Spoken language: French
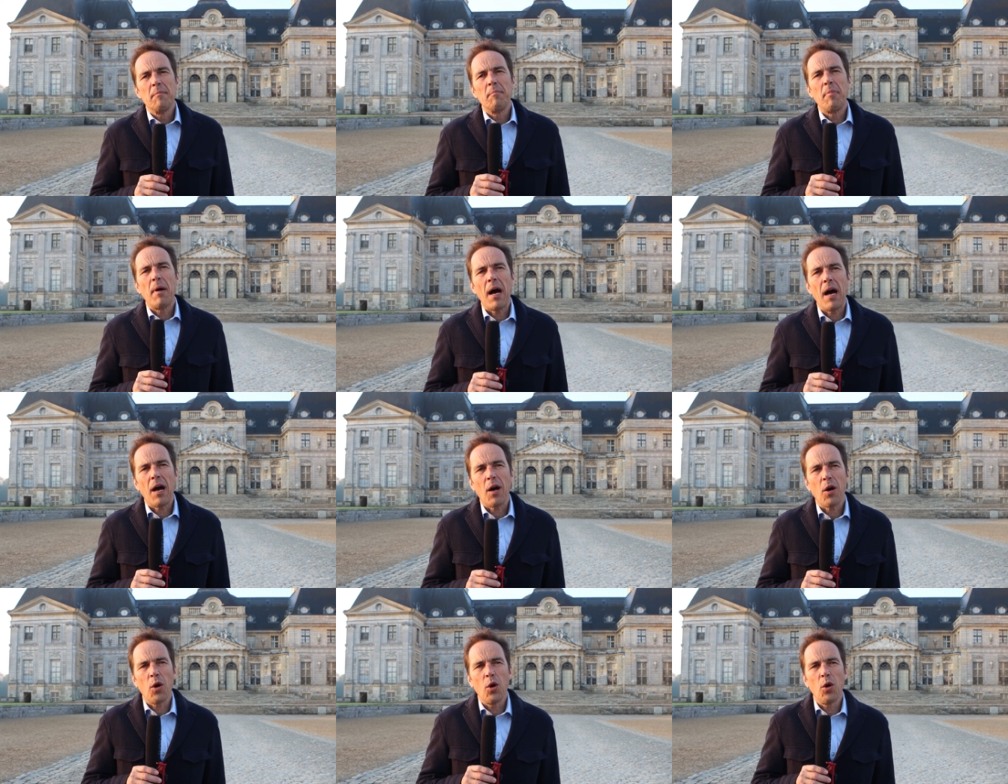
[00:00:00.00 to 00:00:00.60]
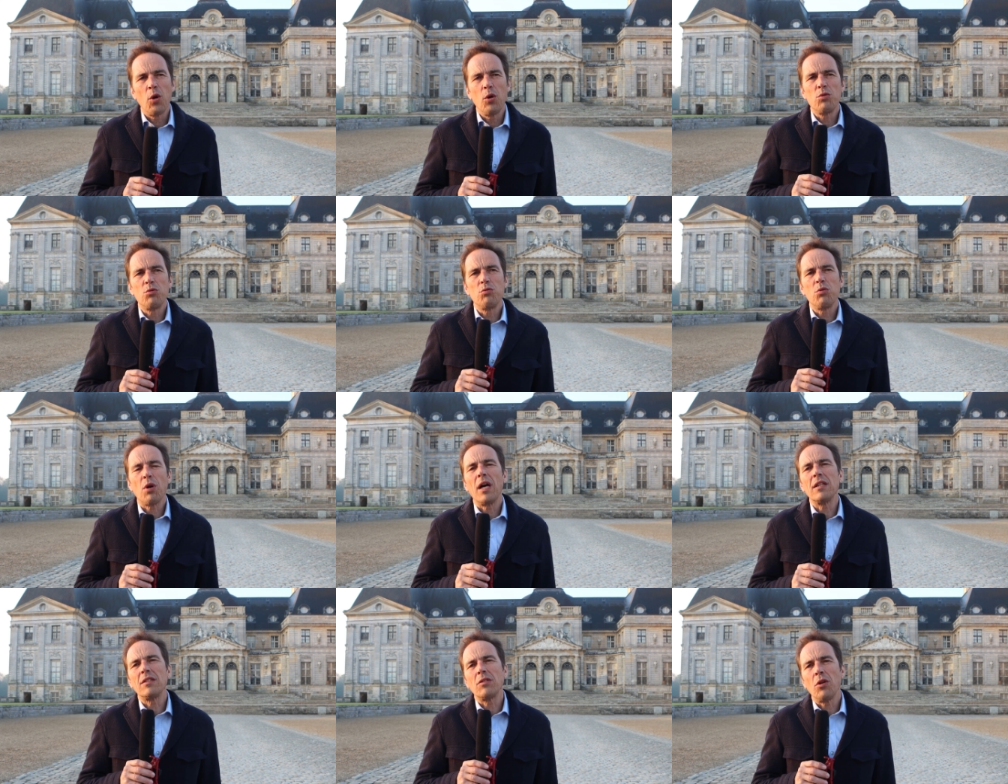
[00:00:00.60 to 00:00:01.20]
par euh, le
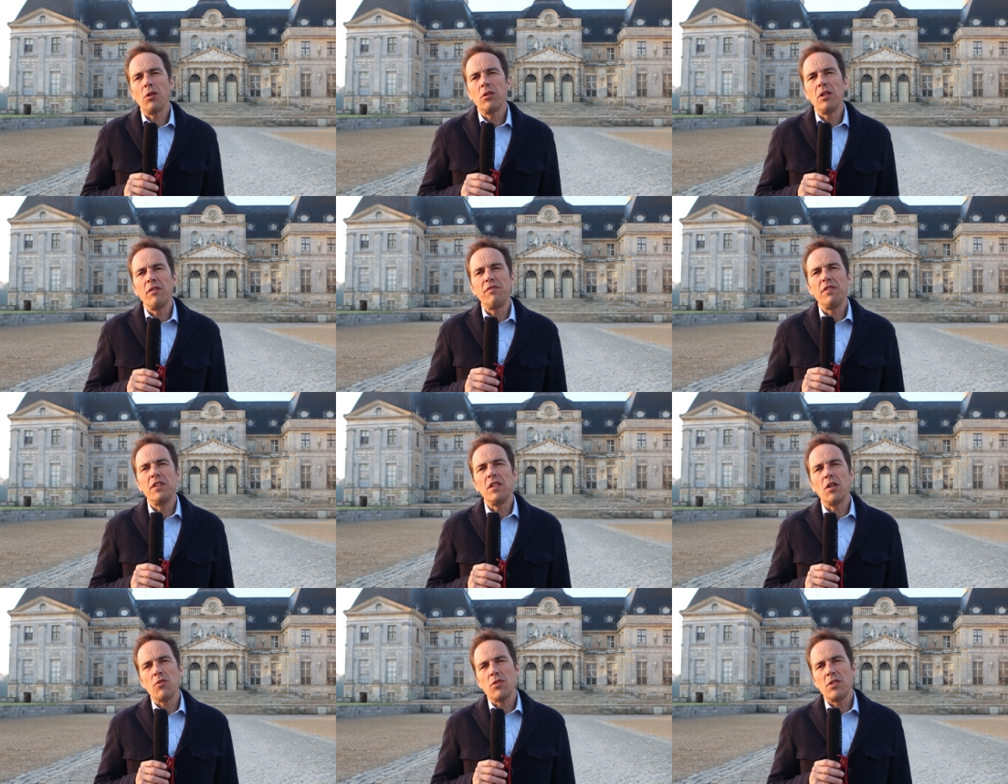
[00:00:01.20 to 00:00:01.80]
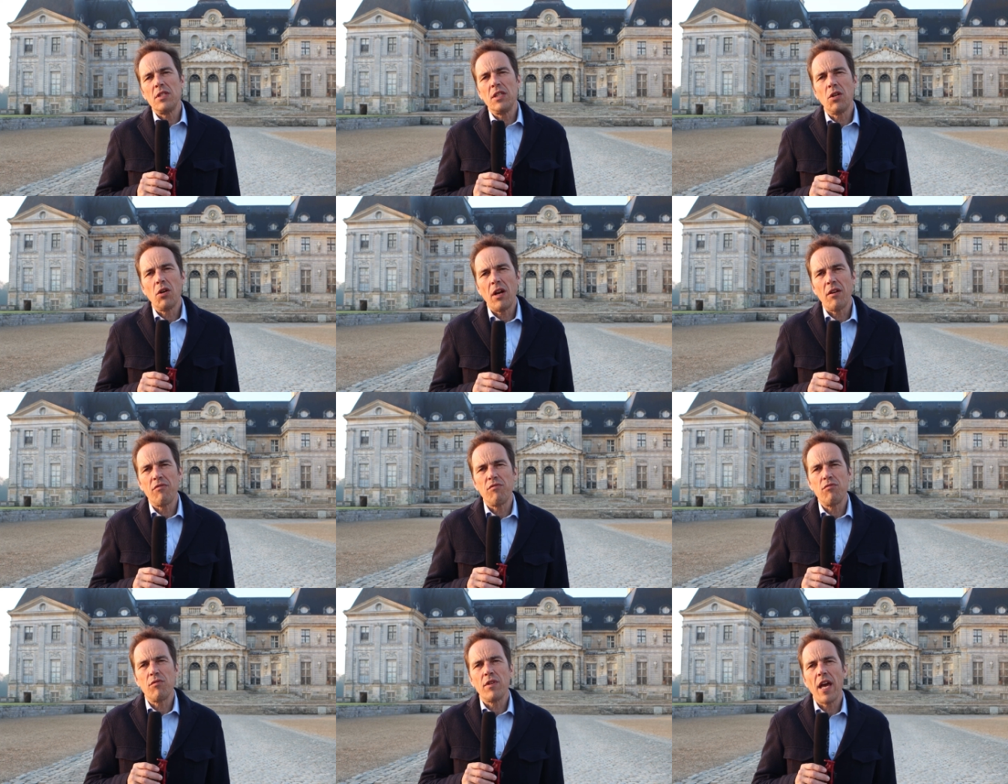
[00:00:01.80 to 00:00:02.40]
surintendant des finances
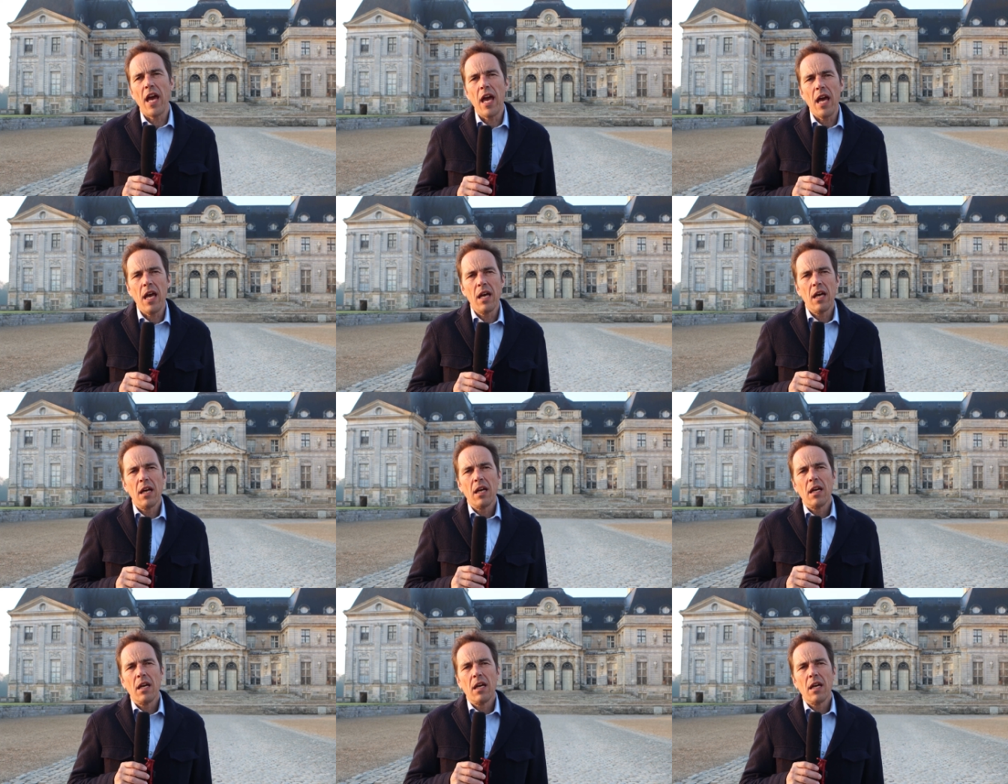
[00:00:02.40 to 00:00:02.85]
Nicolas Fouquet